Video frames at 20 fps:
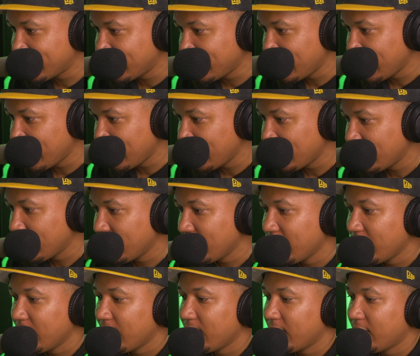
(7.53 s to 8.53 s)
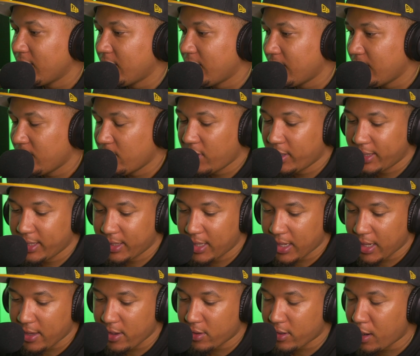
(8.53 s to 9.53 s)
sí, eh, dos
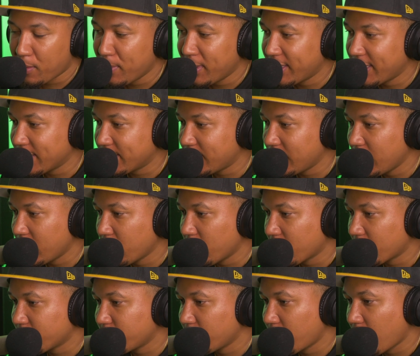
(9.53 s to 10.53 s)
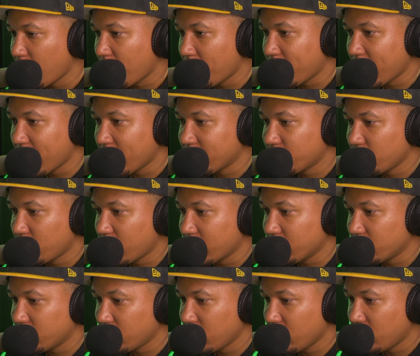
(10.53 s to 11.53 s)
artistas que yo realmente sigo, he reaccionado a varias de sus
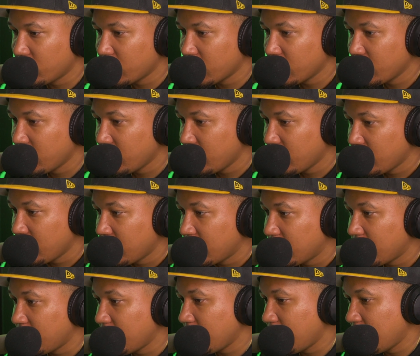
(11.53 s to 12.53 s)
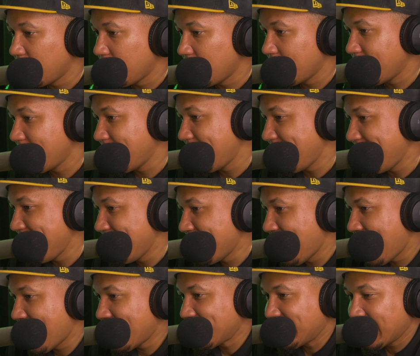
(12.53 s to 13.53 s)
canciones. Y
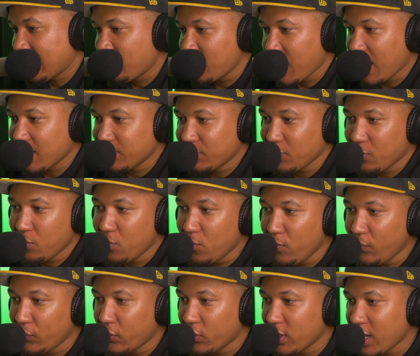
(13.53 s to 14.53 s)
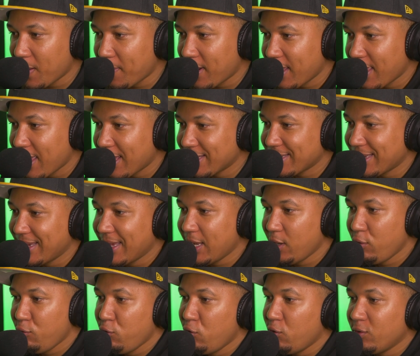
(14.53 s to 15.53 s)
nada, sacó una canción junto llamada
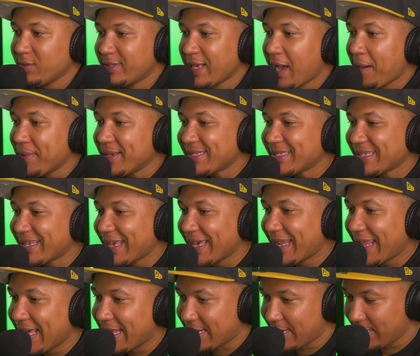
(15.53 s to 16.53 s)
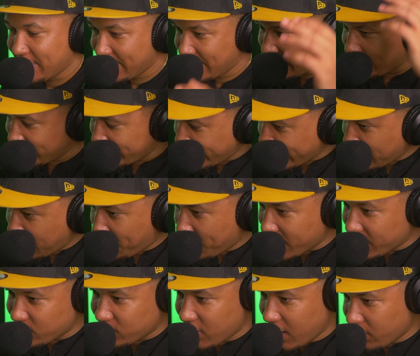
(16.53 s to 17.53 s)
No Sabes Querer. Así que
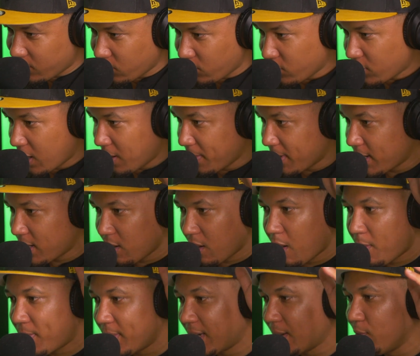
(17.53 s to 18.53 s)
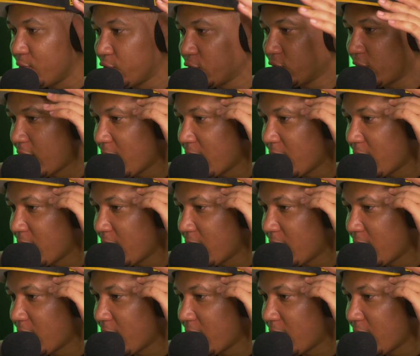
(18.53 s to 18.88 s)
vamos a reaccionar todo de una vez, no vamos a perder mucho